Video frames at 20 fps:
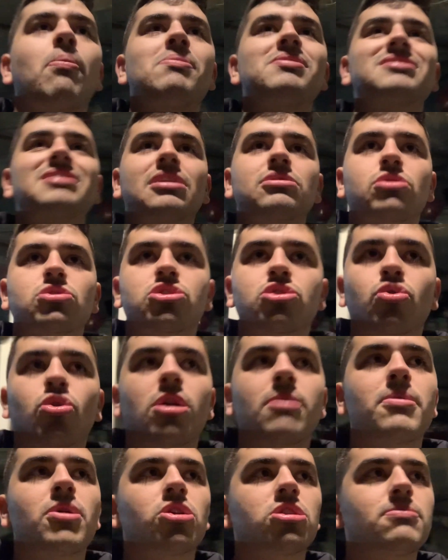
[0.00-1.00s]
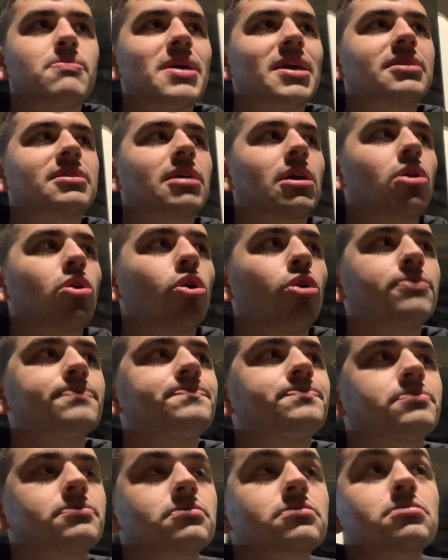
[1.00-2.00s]
mi sento sicuro nemmeno di metterlo
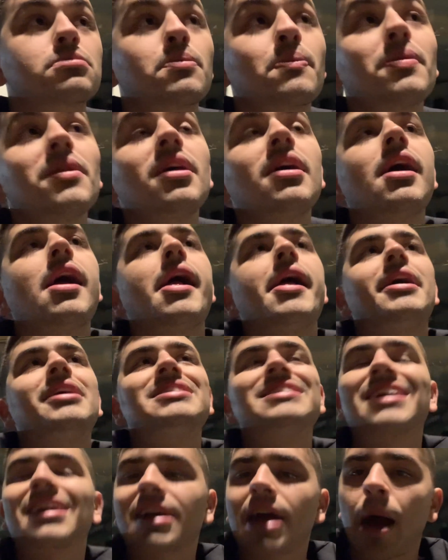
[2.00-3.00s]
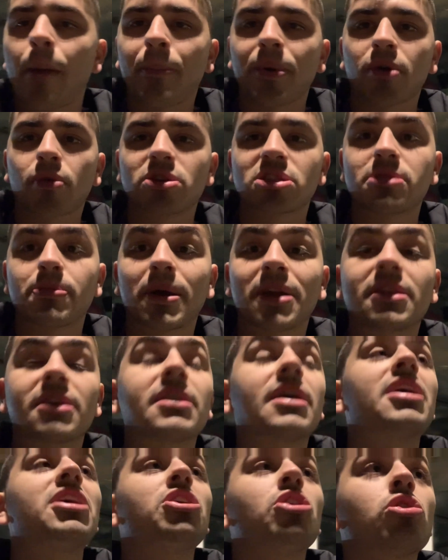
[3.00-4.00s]
in campo in queste partite.
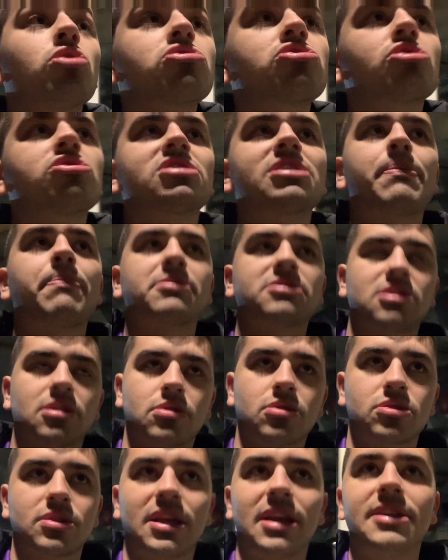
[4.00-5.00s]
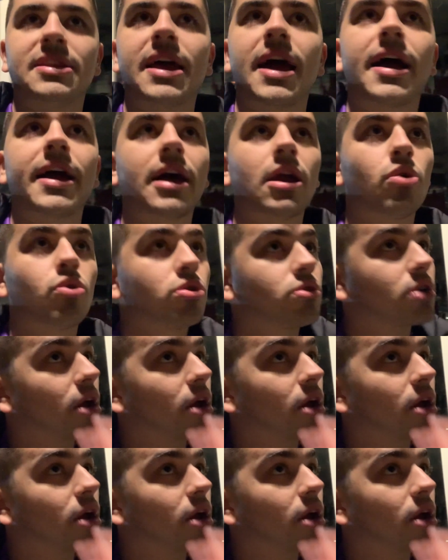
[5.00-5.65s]
Io sono sempre stato dell'idea che a lui un